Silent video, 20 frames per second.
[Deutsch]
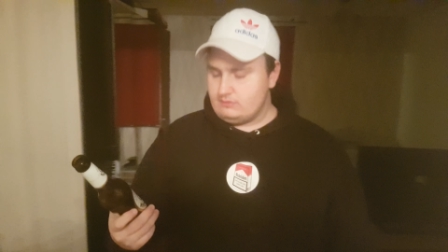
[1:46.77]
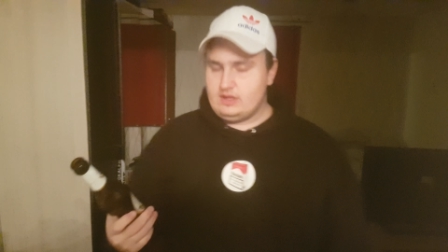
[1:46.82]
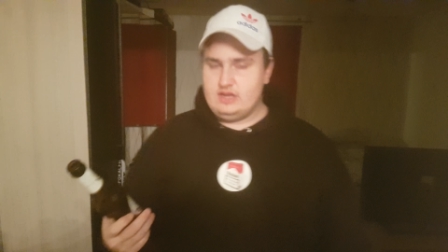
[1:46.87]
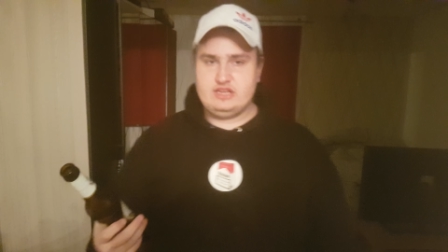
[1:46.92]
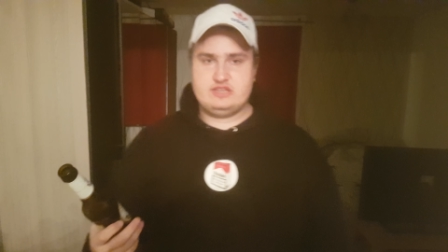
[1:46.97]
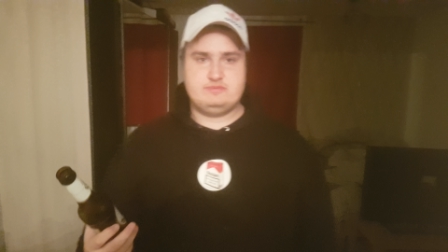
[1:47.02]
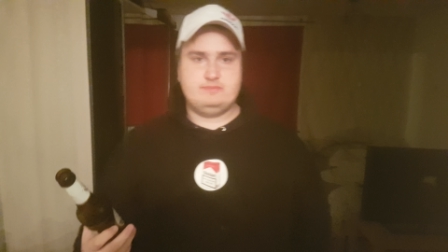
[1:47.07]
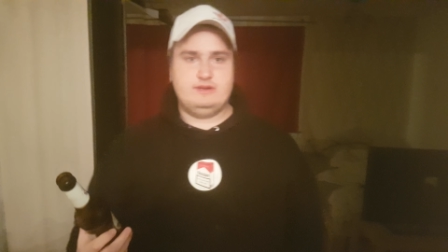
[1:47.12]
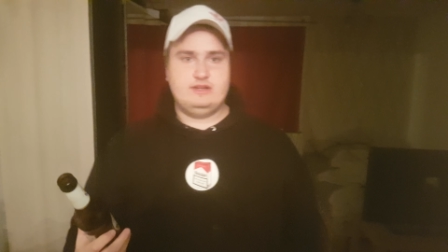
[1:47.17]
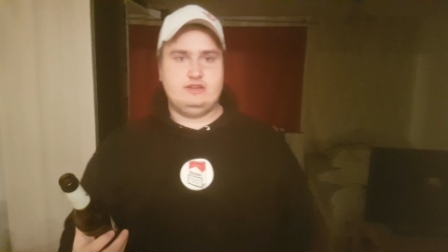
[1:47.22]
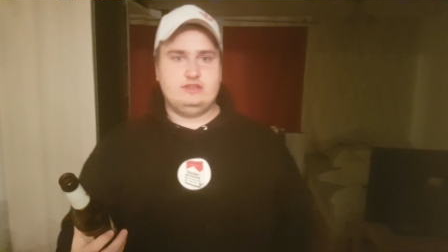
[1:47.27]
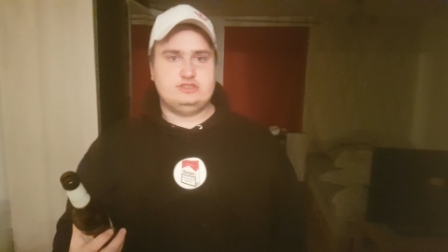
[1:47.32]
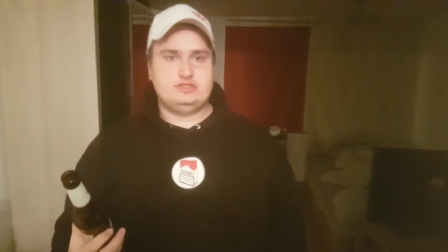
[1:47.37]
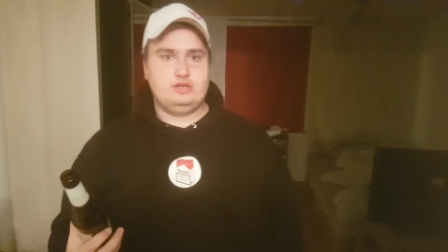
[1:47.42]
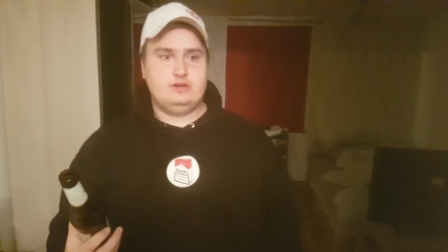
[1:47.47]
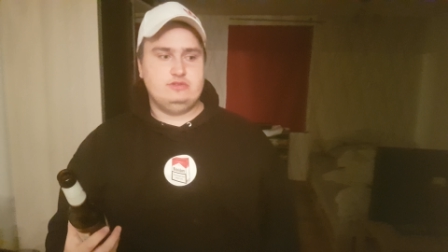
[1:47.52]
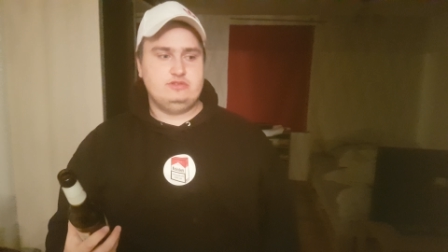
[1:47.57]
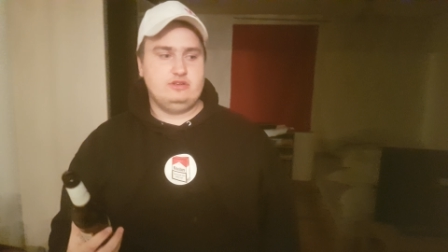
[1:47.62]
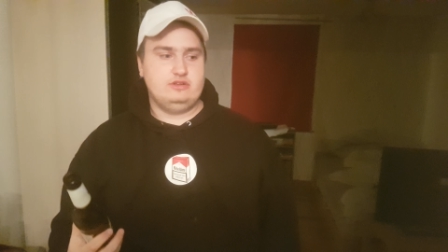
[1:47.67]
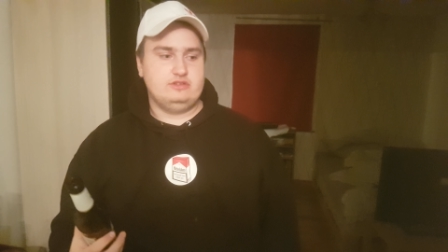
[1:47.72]
Erstmal
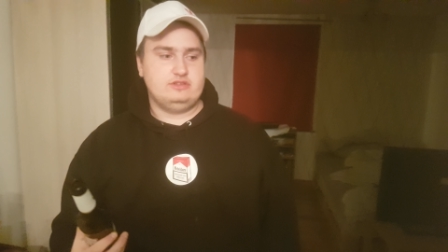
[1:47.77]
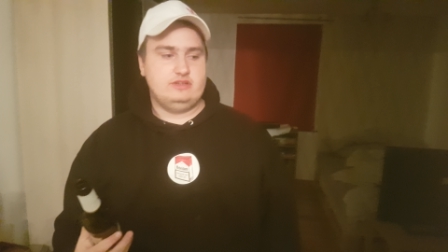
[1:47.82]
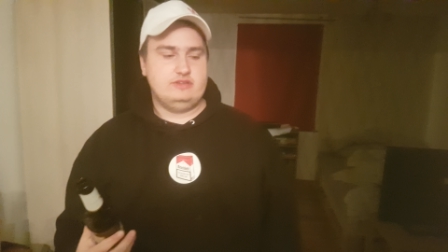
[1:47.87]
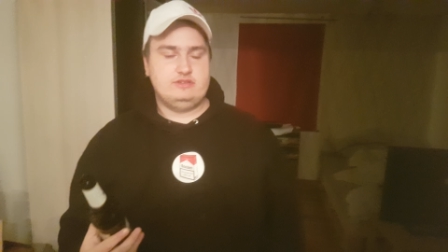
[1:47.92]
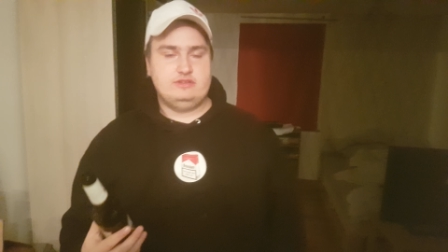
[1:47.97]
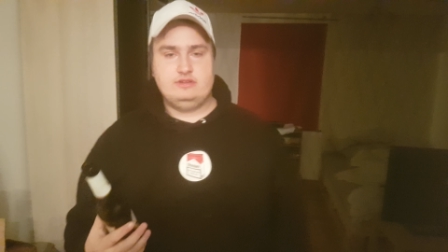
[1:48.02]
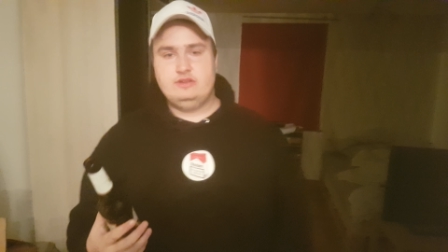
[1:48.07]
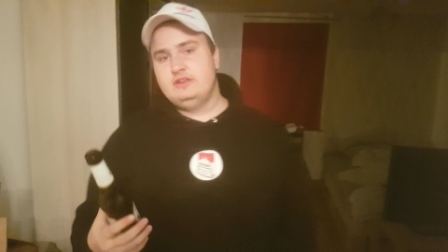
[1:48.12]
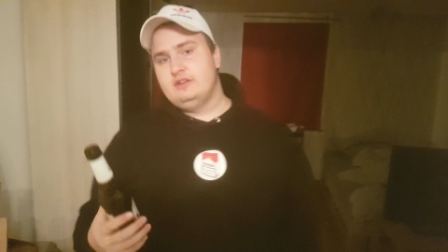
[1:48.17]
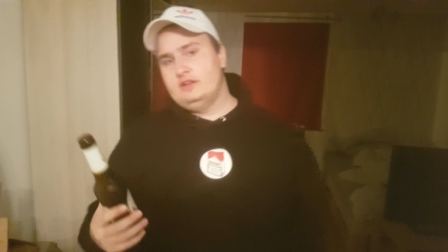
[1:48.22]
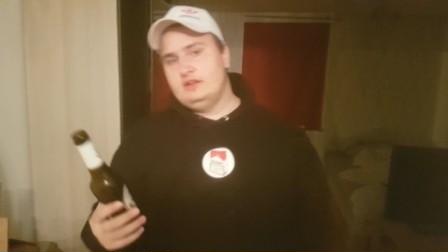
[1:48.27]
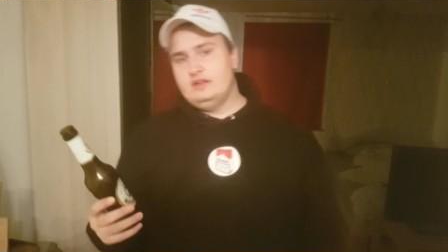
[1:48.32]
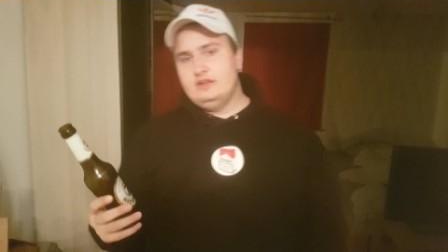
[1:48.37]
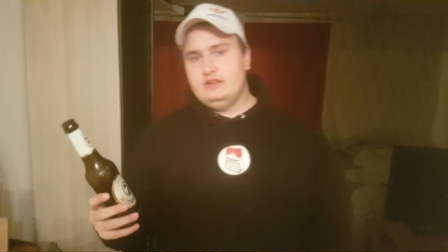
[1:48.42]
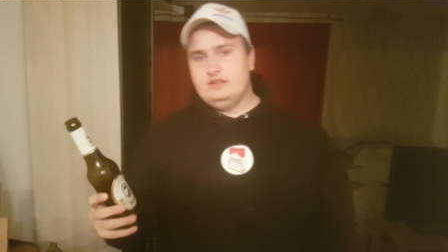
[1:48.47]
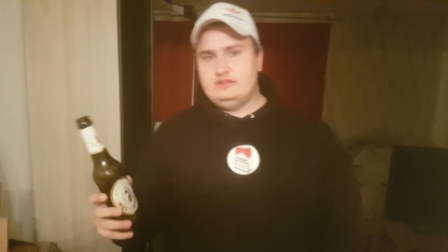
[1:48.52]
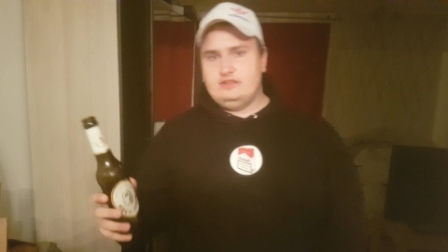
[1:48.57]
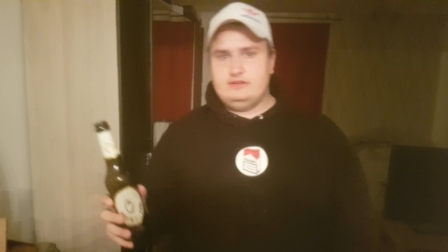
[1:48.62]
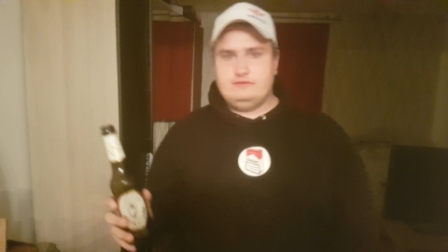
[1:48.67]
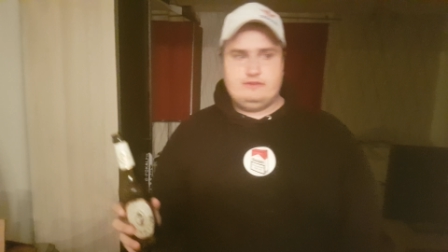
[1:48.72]
schaut er dann
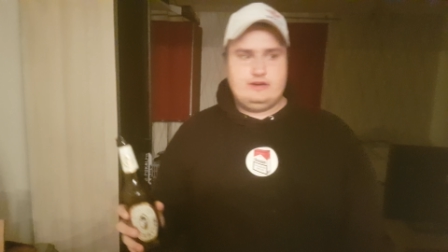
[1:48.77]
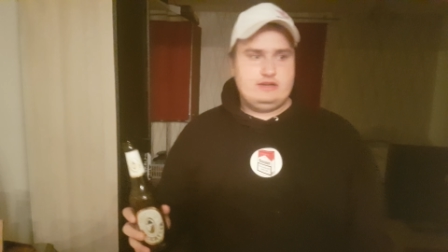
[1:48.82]
den